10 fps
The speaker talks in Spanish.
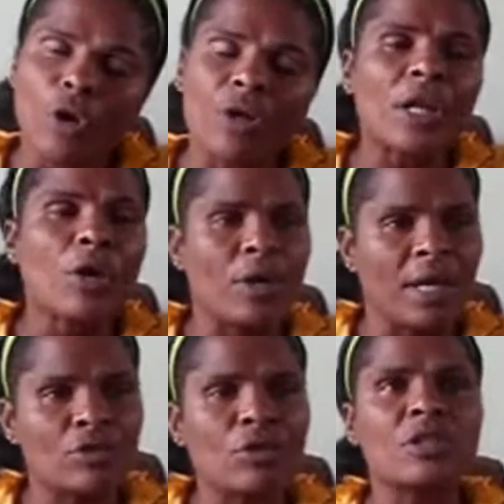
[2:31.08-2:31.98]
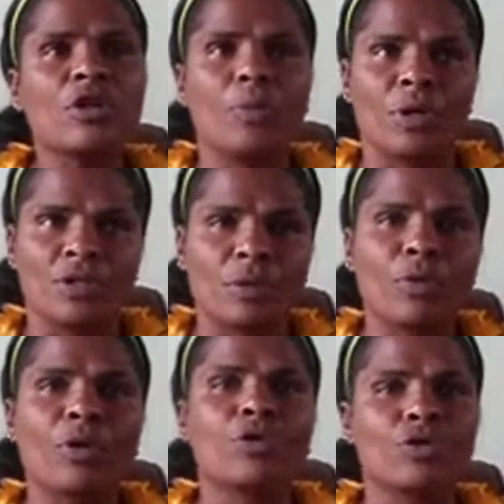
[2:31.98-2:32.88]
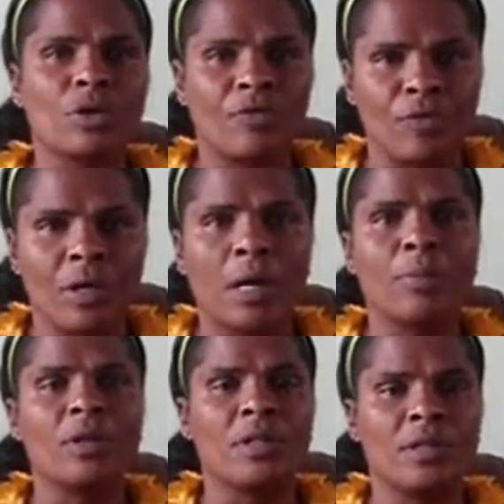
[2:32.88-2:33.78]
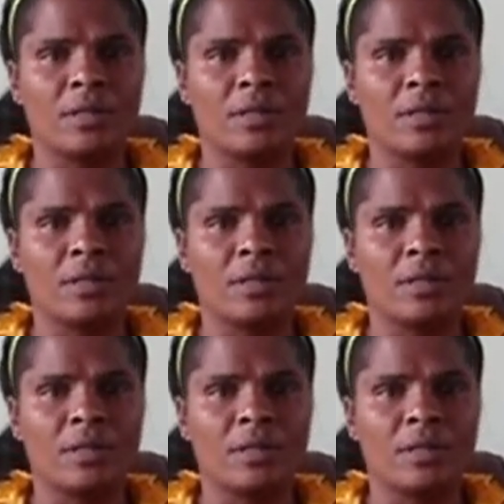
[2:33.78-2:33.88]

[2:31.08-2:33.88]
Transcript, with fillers: creo que eso ha sido por eso, porque yo soy refugiada política.